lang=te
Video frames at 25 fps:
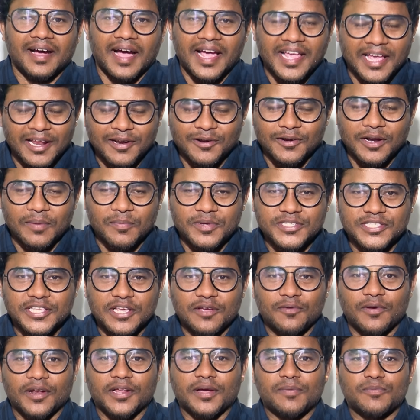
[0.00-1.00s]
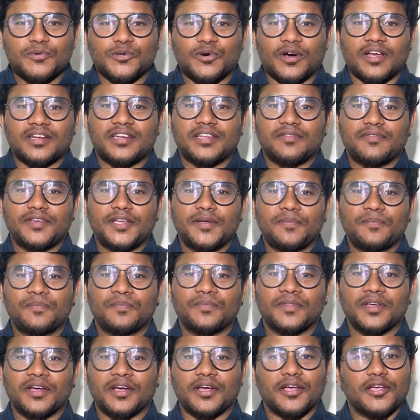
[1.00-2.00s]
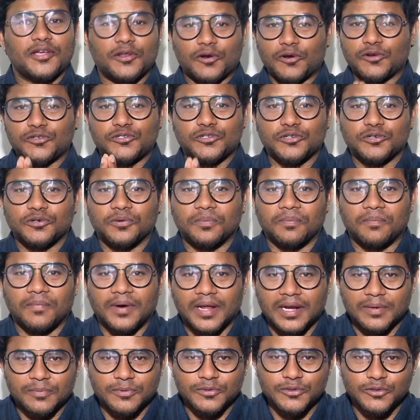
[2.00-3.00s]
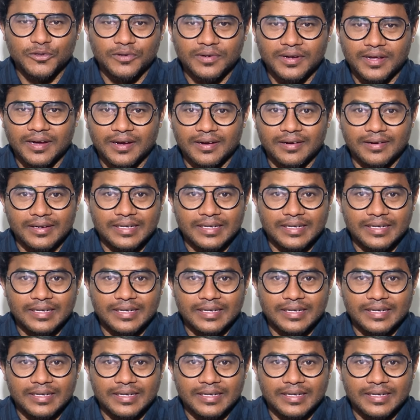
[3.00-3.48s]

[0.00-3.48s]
హాయ్ హలో నమస్తే వెల్కమ్ టు ఆర్టీవీ ఈరోజు మన ముందున్న